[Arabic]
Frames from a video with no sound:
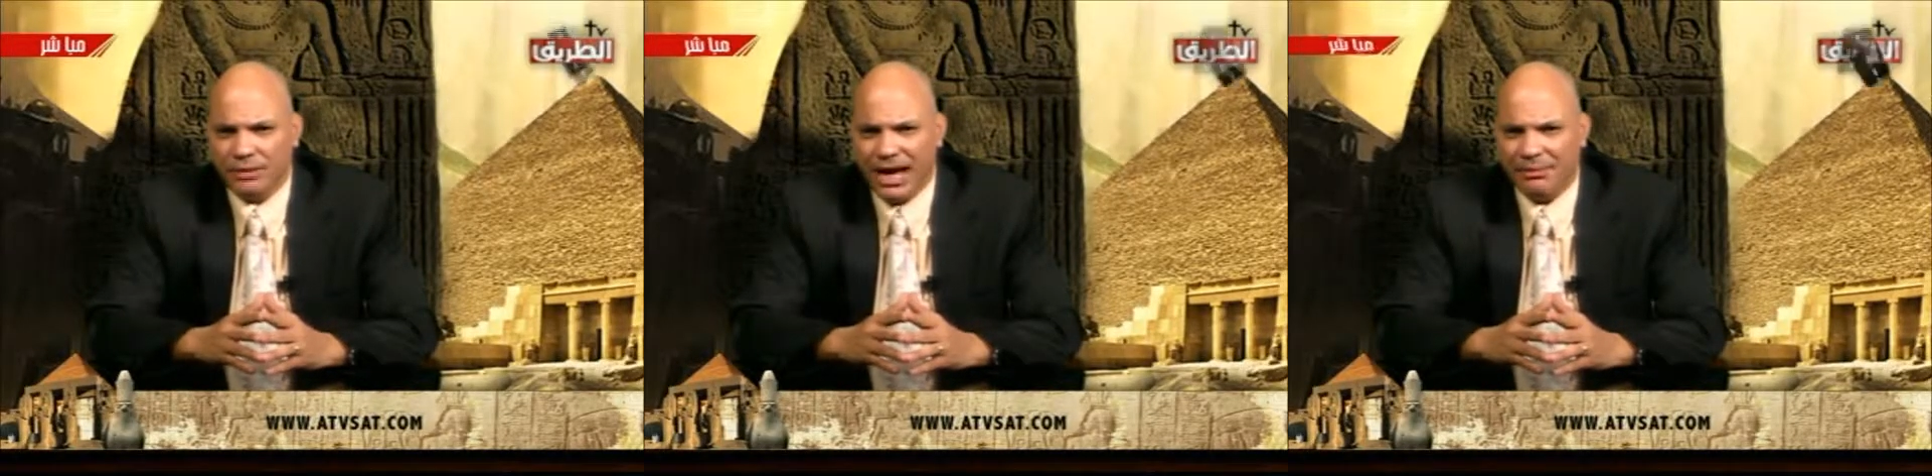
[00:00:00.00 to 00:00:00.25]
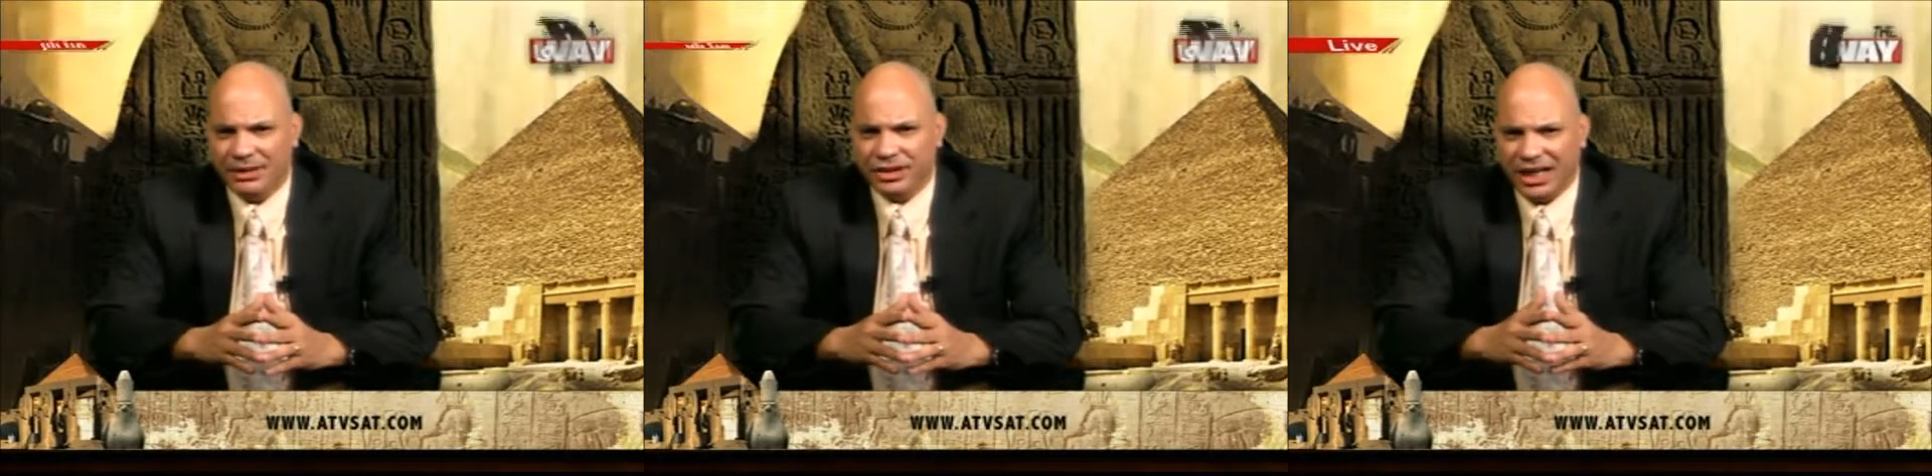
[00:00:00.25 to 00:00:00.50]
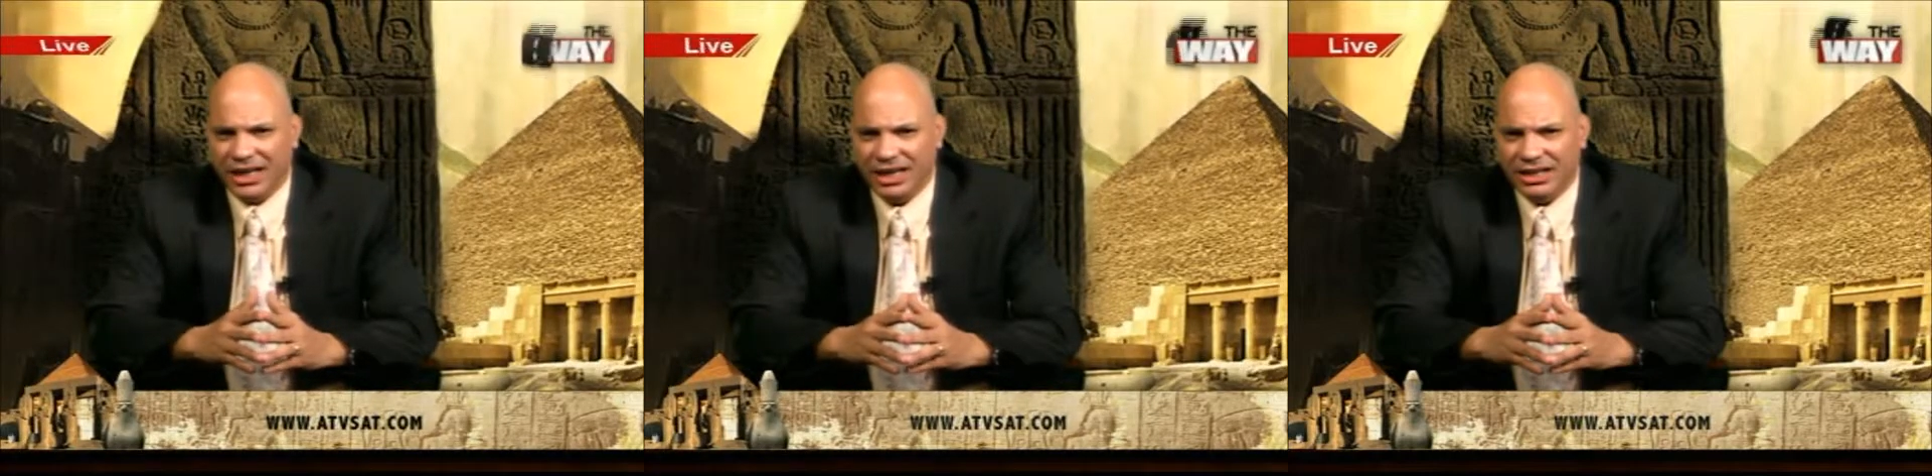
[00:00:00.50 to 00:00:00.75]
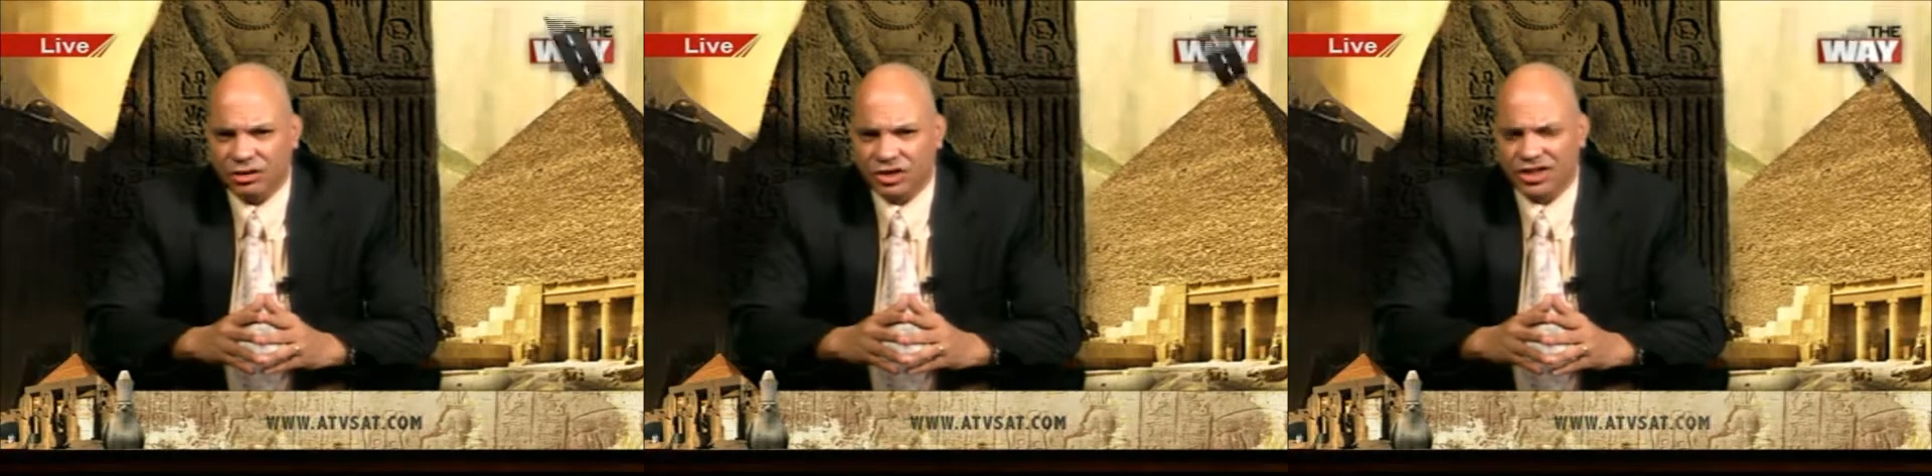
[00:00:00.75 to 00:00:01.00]
محمد
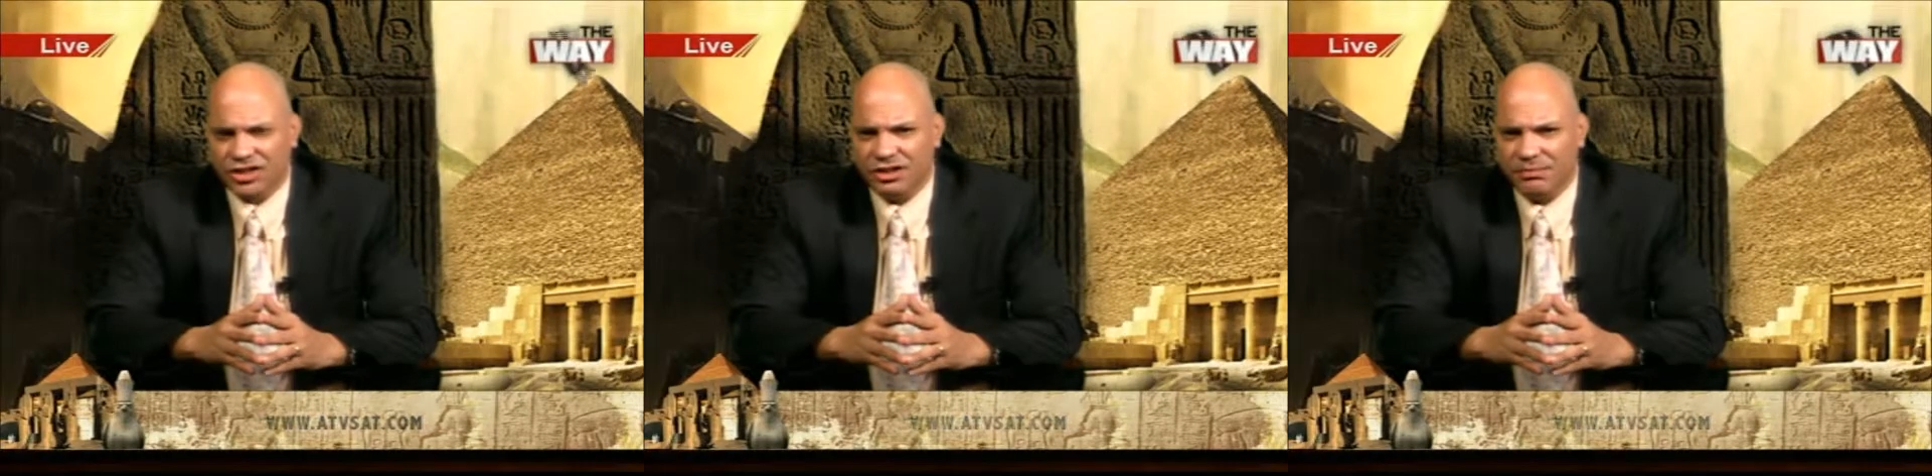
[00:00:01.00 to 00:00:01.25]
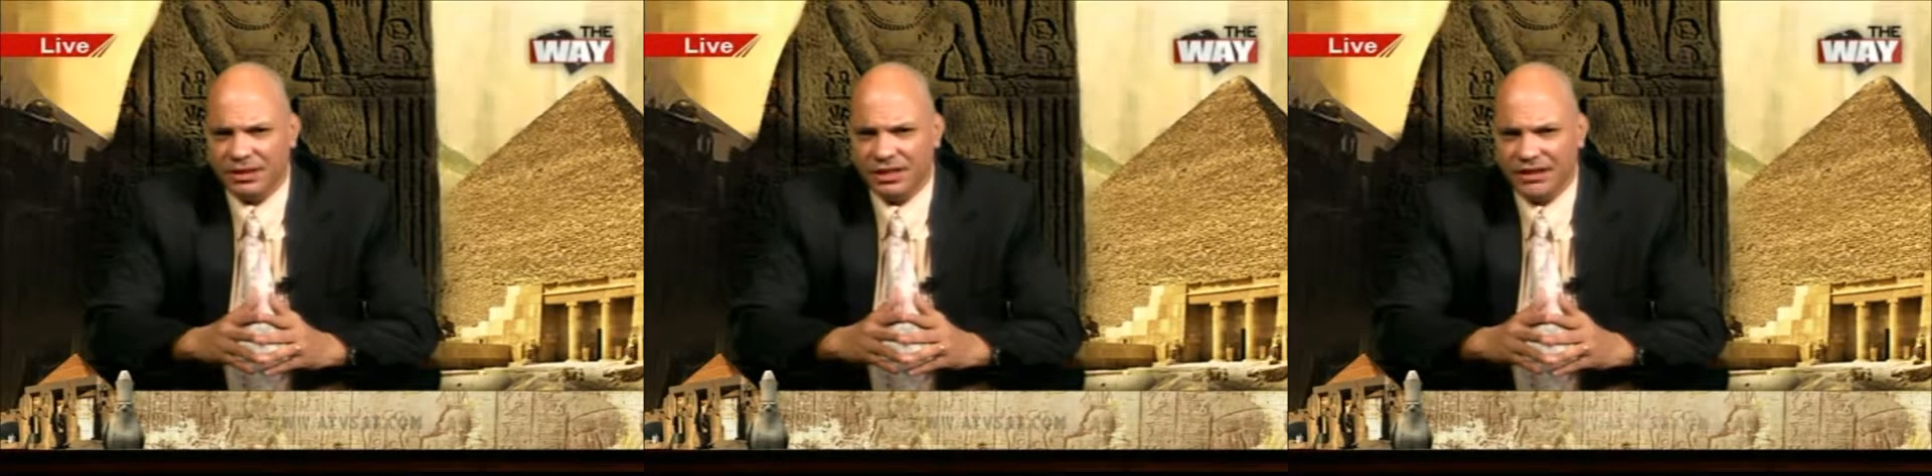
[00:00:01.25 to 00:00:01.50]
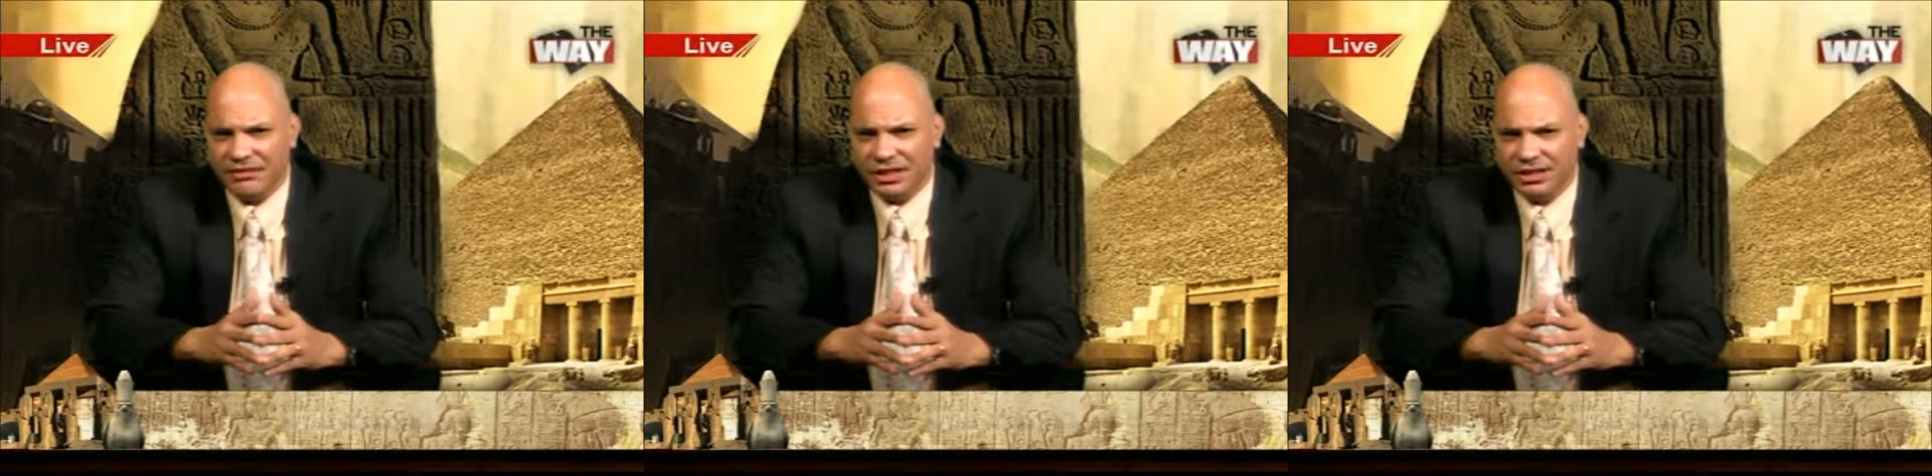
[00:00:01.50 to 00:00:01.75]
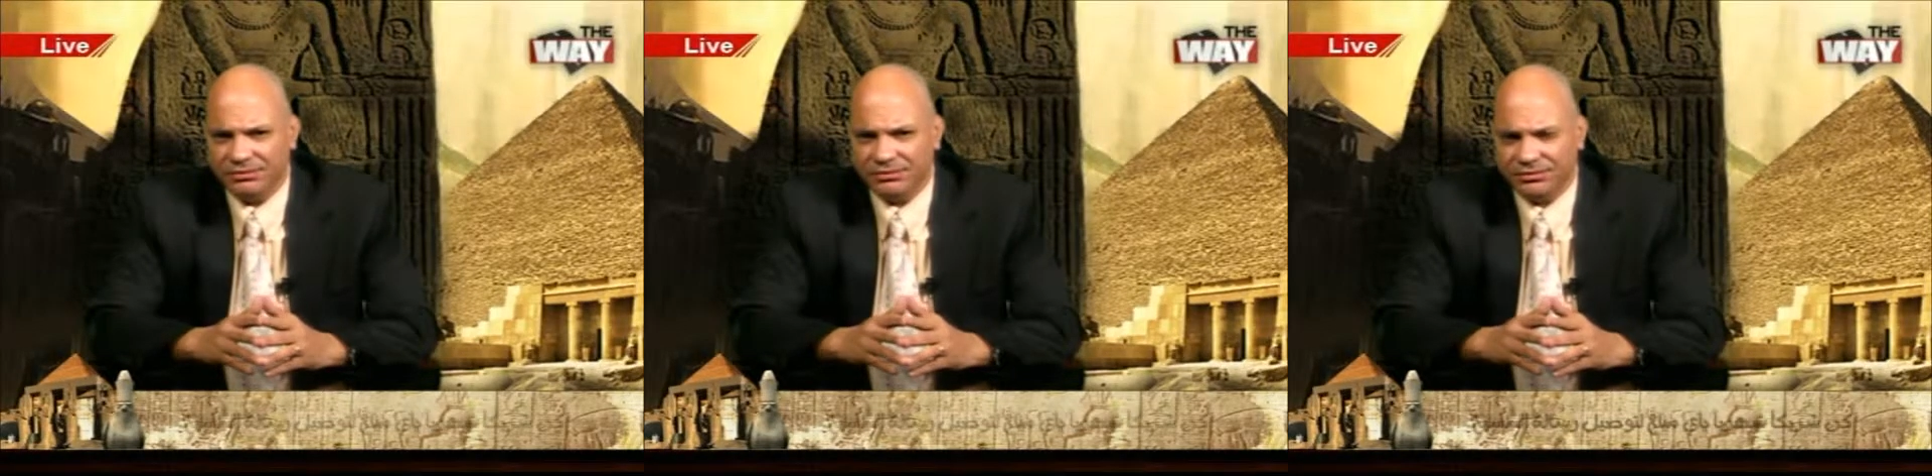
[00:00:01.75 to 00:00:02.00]
شعلان أستاذ الطب النفسي